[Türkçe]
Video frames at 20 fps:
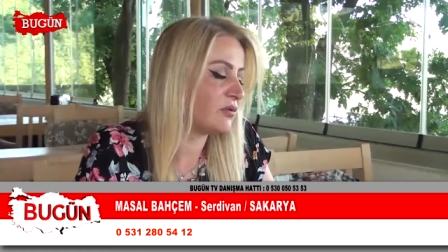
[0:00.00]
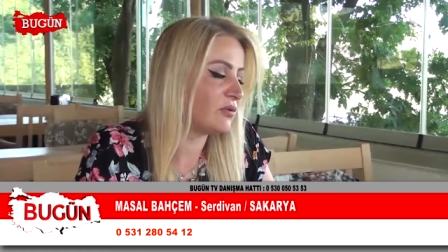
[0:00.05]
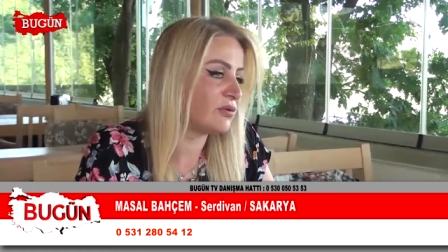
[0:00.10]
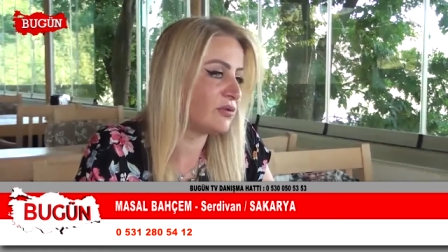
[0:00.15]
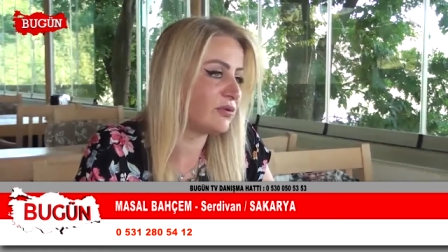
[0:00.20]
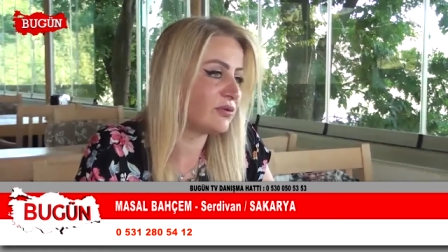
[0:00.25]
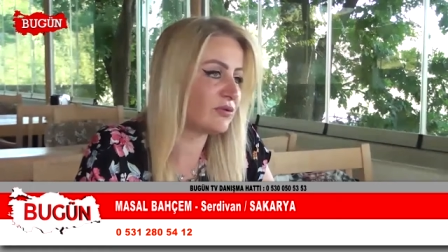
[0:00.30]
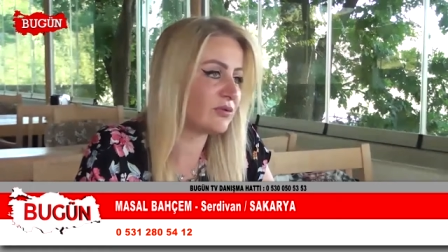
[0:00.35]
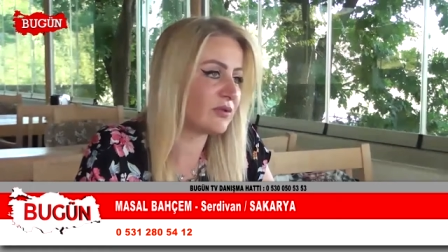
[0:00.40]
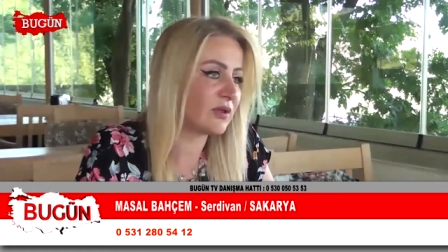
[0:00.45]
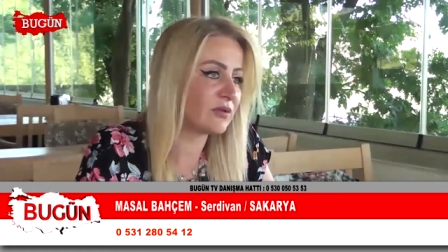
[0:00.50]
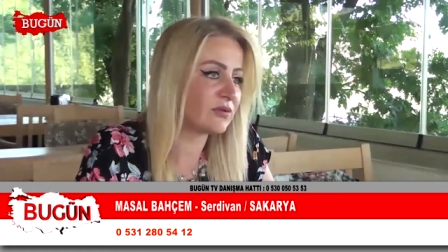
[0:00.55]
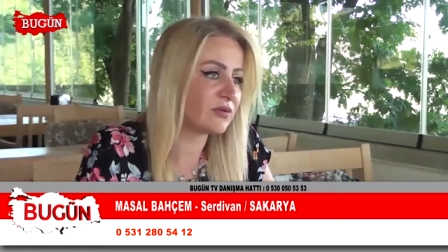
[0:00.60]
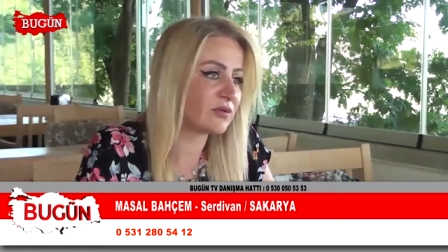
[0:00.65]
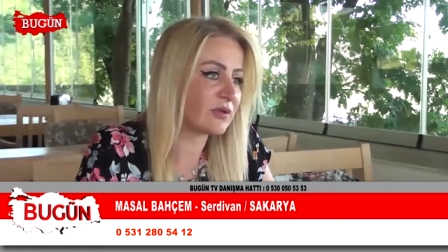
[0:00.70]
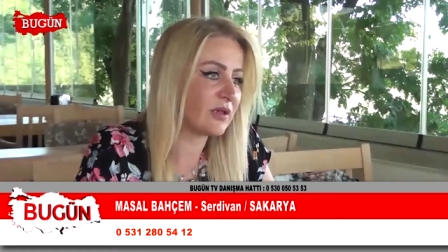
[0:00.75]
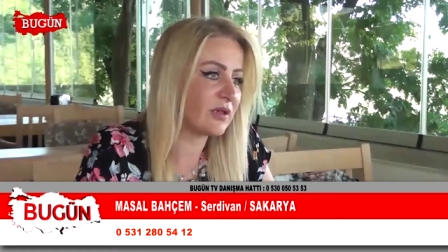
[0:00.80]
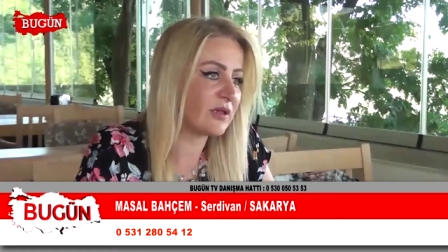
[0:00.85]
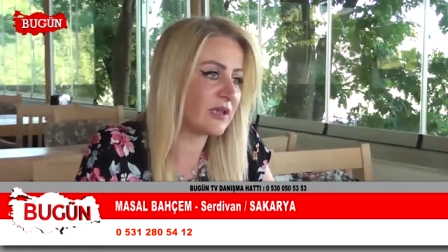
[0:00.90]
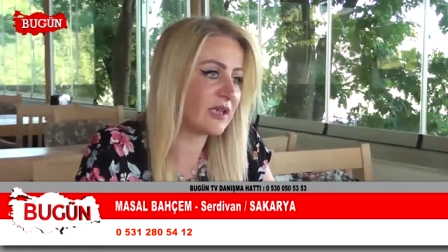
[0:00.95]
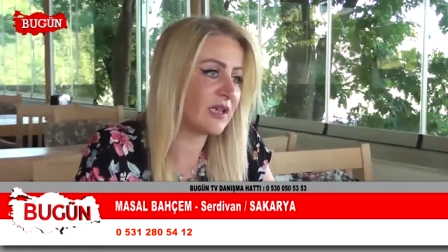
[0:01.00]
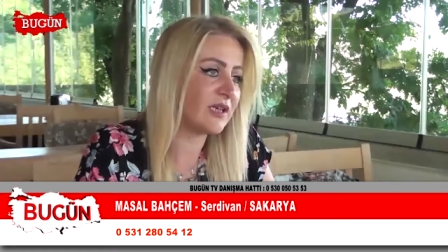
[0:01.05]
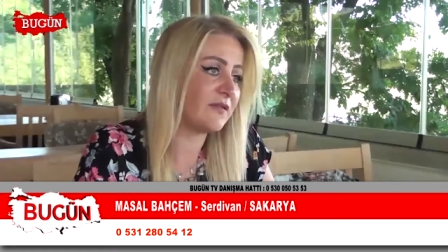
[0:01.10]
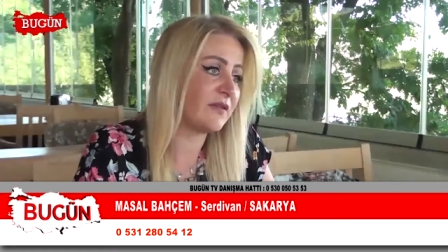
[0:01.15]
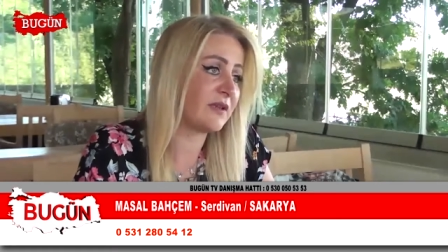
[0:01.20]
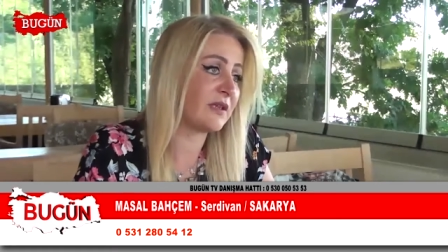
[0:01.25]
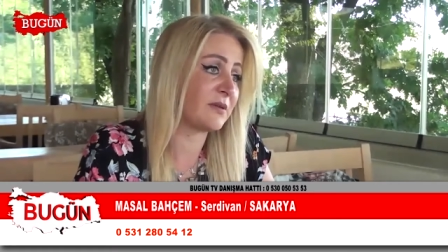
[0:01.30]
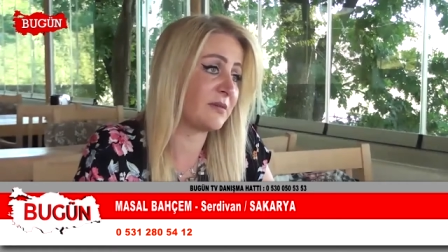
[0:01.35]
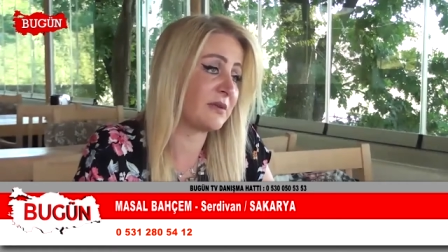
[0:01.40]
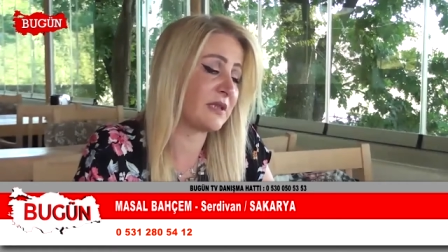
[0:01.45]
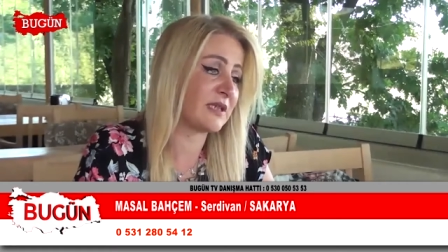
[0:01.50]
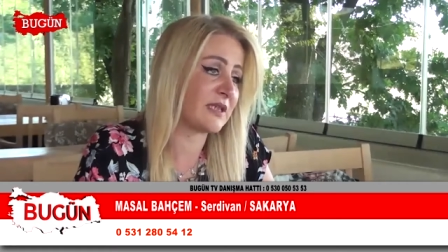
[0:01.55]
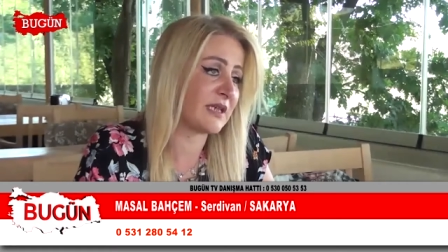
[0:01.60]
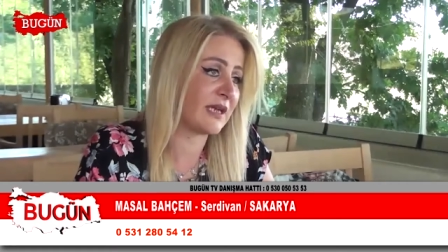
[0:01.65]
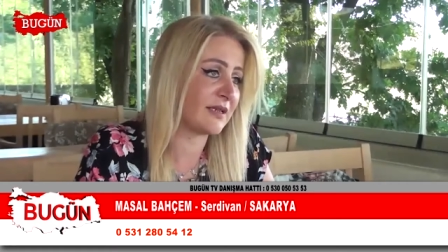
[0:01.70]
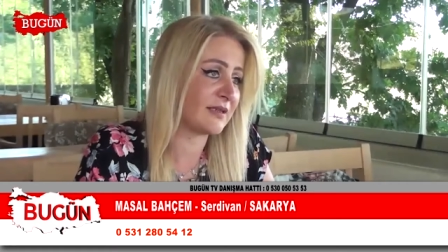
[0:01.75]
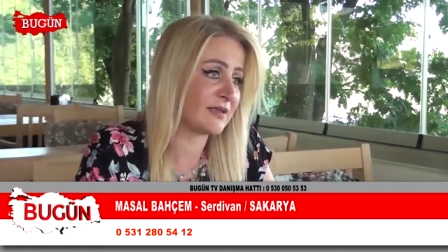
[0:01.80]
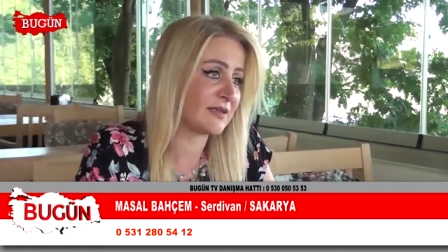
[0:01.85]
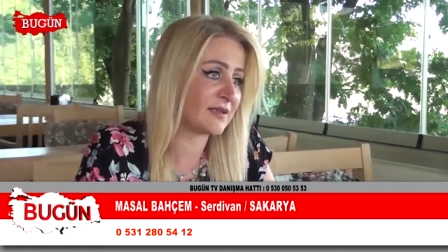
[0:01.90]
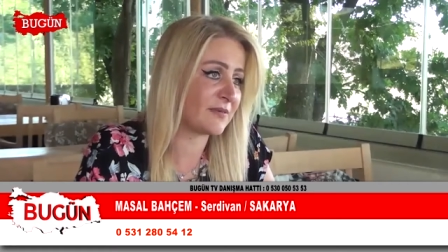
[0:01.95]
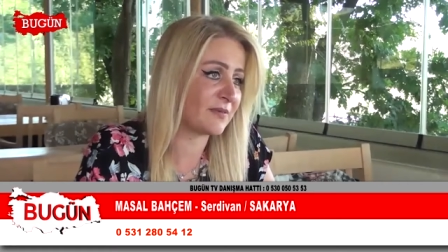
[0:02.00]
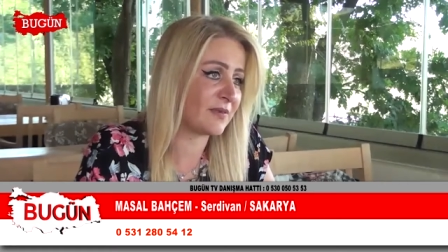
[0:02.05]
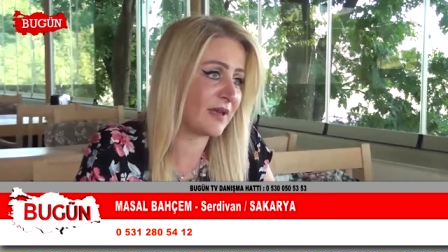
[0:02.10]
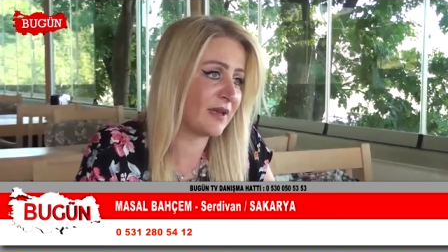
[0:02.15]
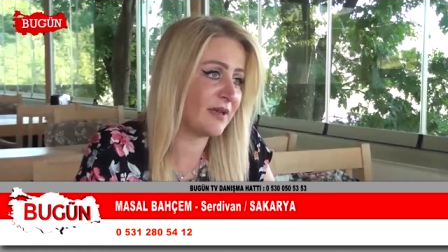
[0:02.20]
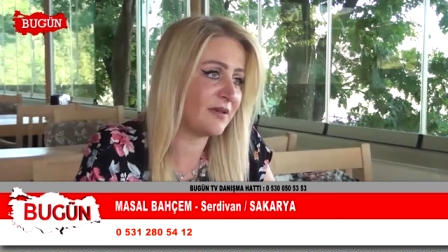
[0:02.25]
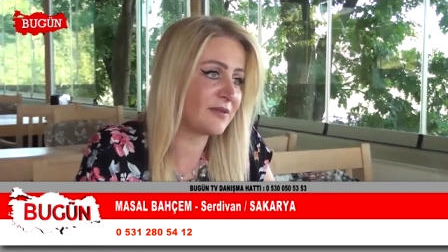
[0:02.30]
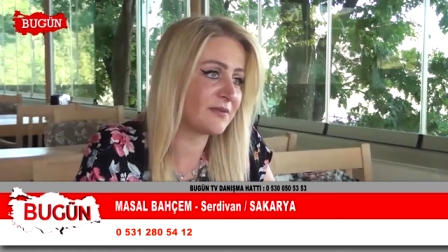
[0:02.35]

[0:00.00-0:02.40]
gürültüsünden uzak, keyif alabileceğiniz Ya bir yer.